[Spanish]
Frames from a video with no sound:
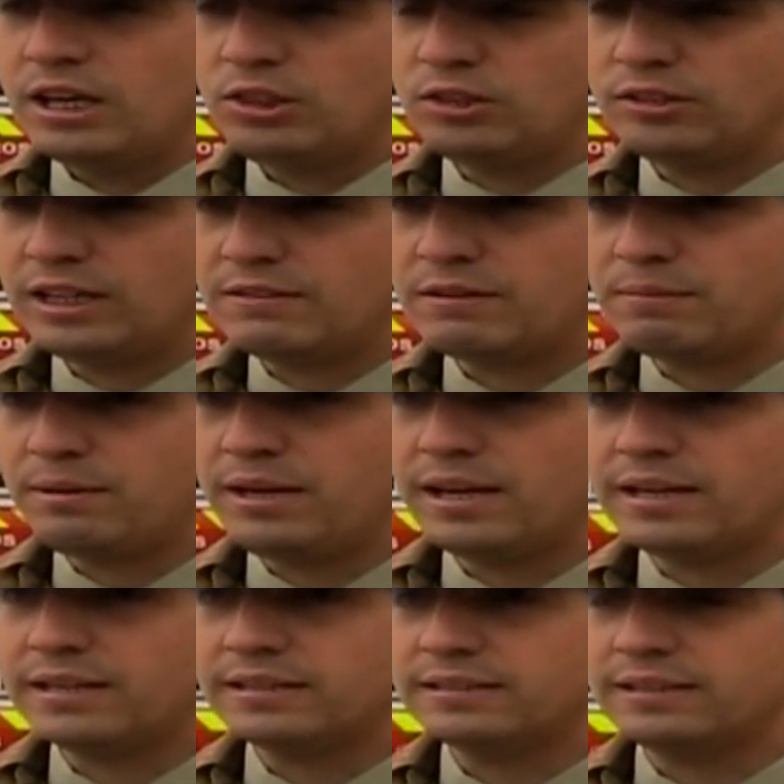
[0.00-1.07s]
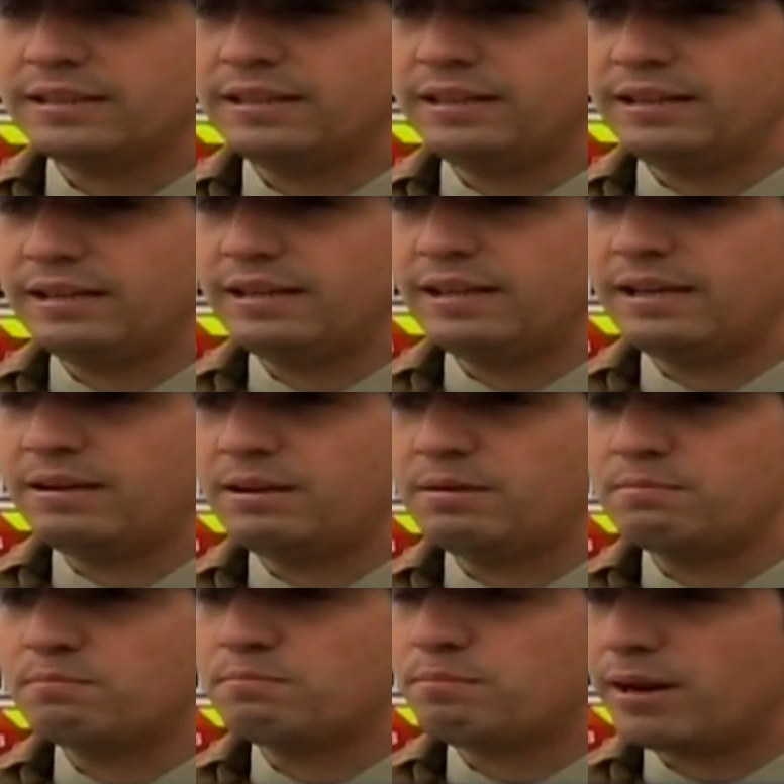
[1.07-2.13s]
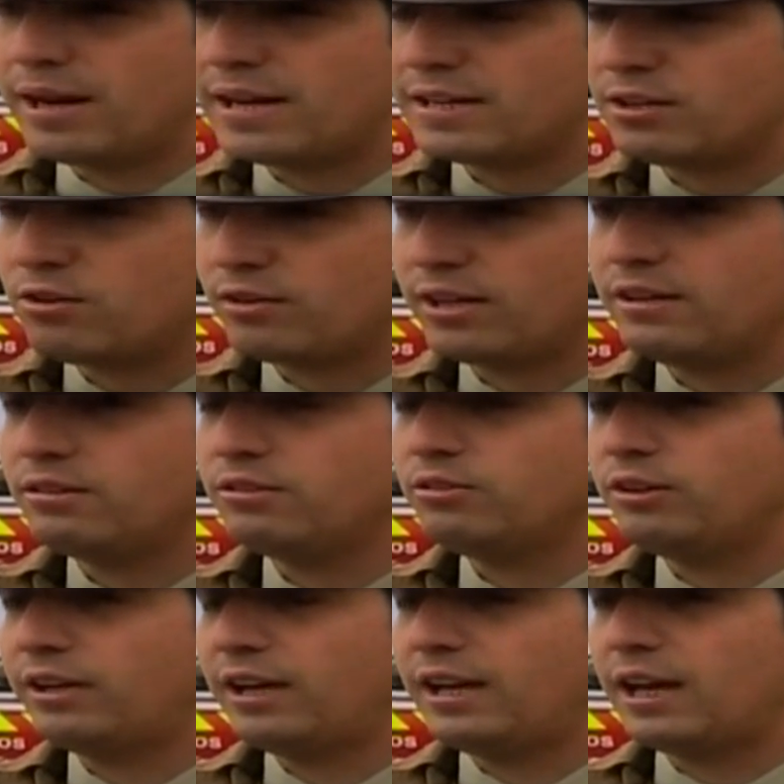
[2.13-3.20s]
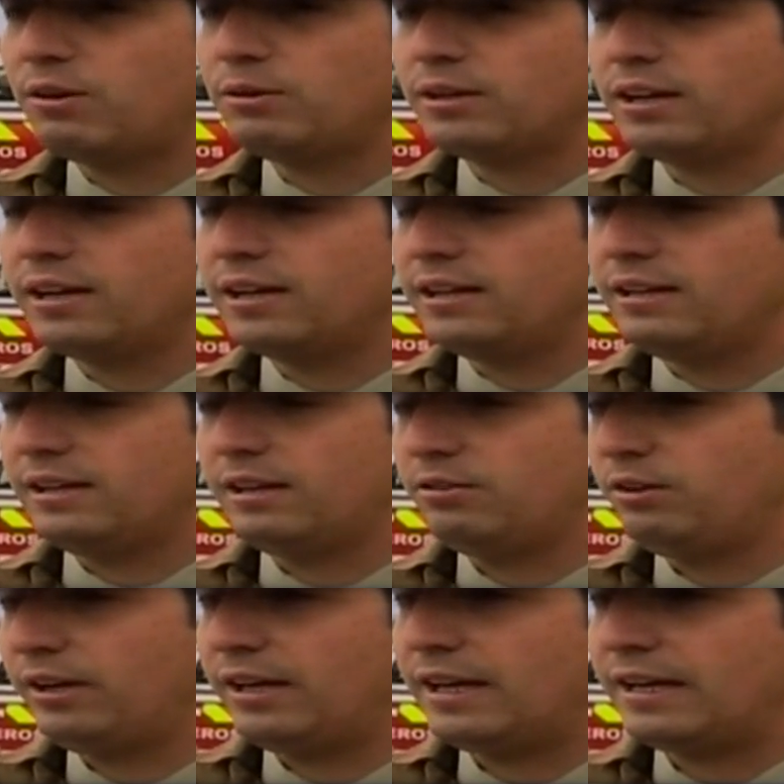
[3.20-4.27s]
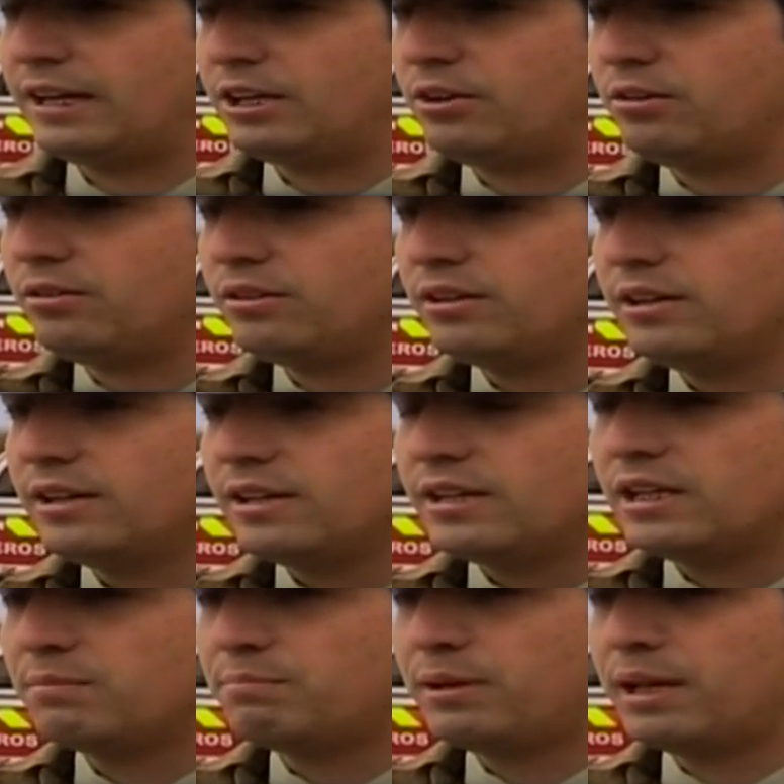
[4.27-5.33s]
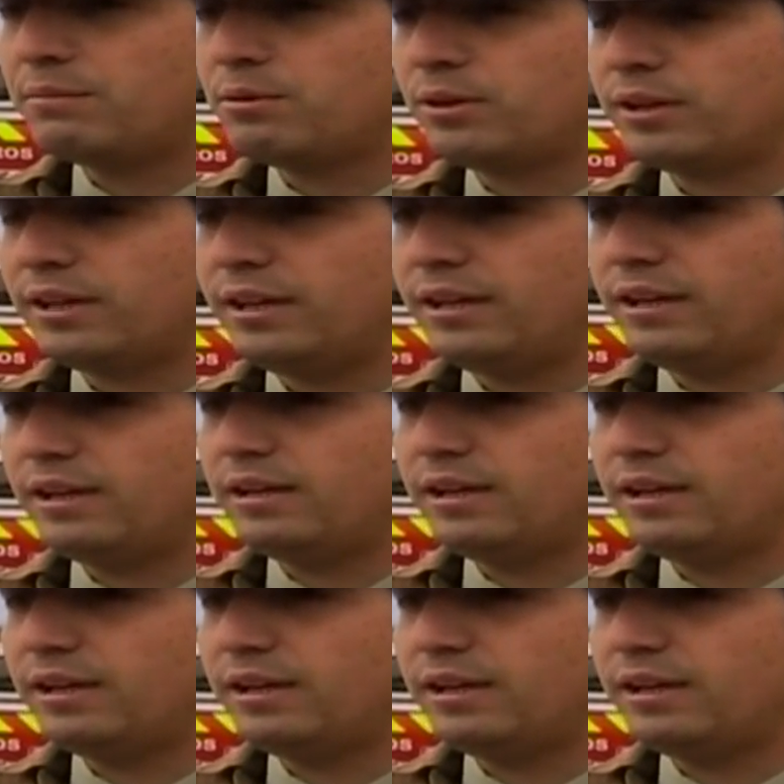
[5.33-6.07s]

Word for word: en donde las familias eh, van a recorrer lo que es la ruta, lo que es la región y esperemos que